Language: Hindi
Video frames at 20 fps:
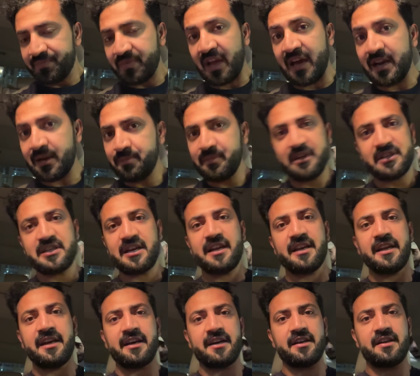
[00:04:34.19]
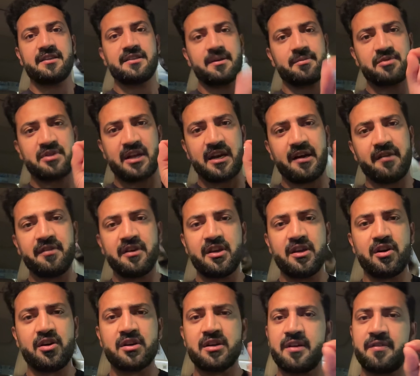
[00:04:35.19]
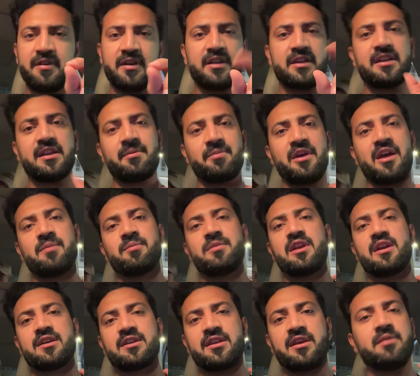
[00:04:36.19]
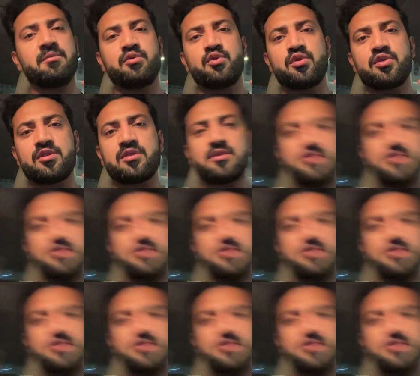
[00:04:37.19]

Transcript: हरम में जाना है ना जब तरावी और नफल के दरमियान में लगती है भूख